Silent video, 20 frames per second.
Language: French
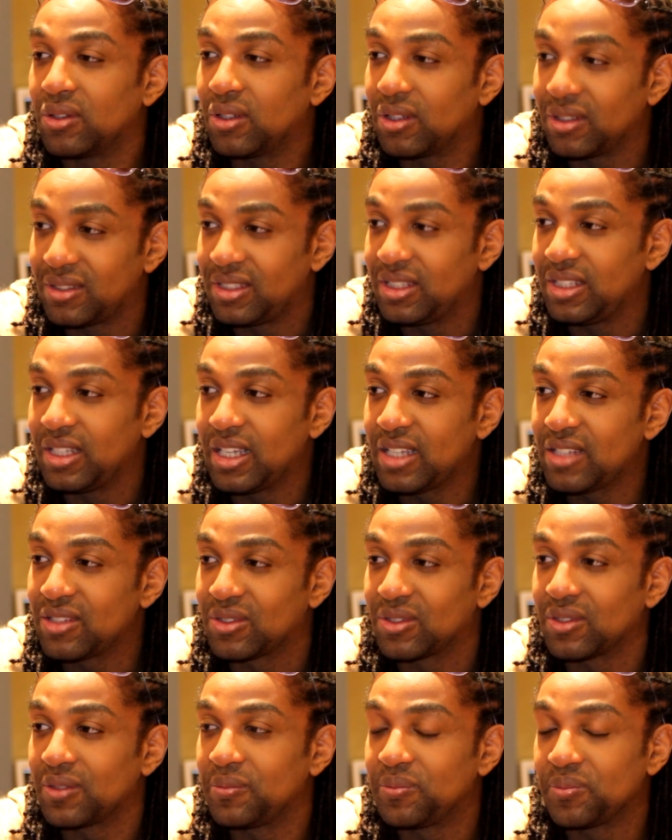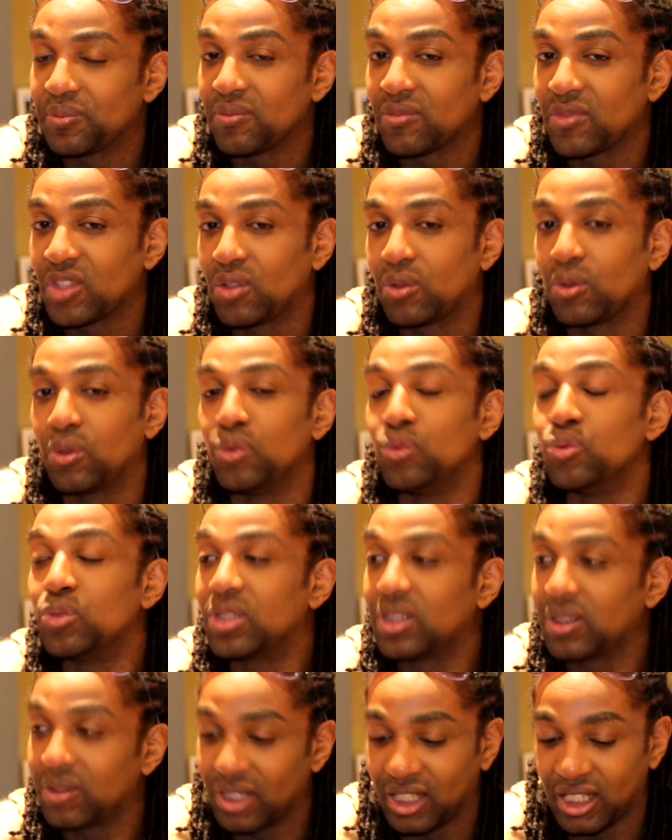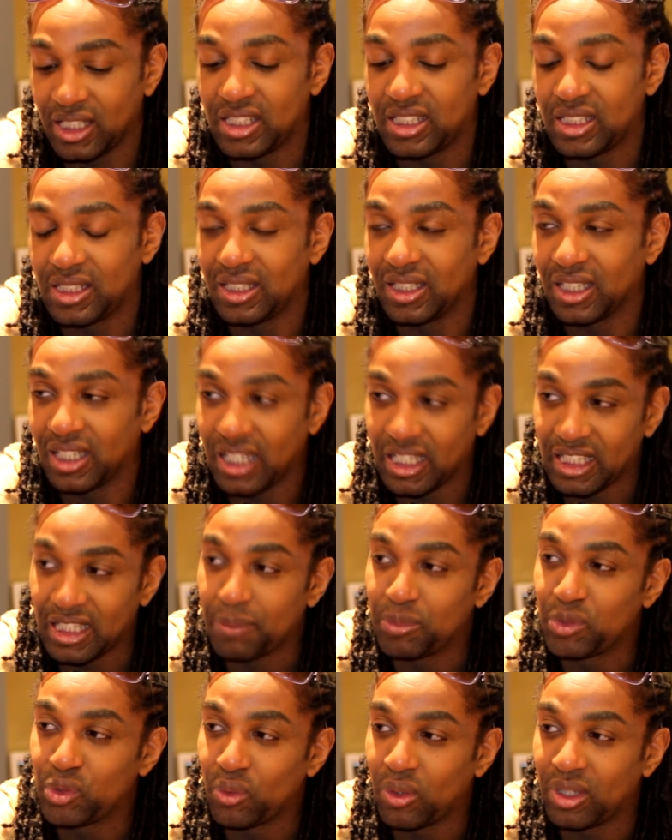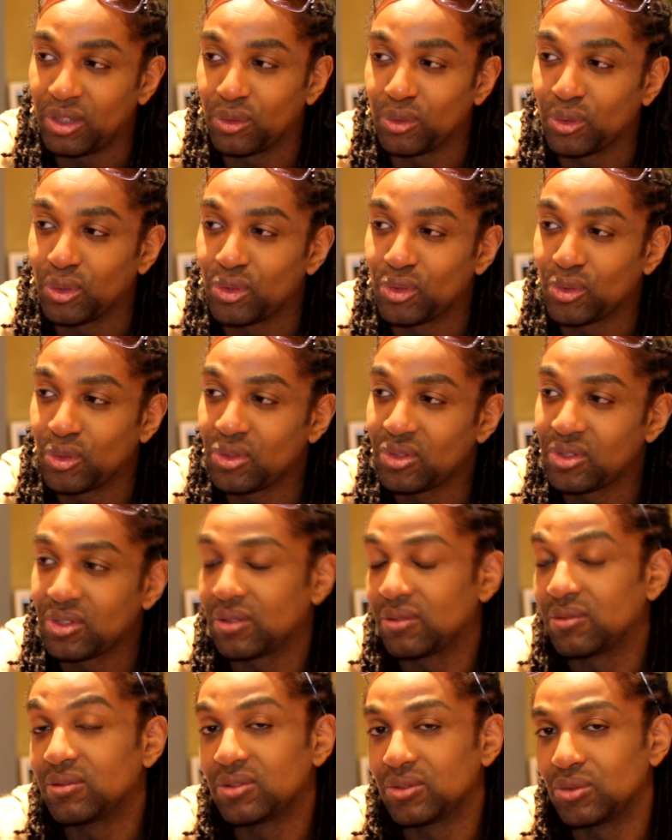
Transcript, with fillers: antillaise que nous réadaptions à notre sauce,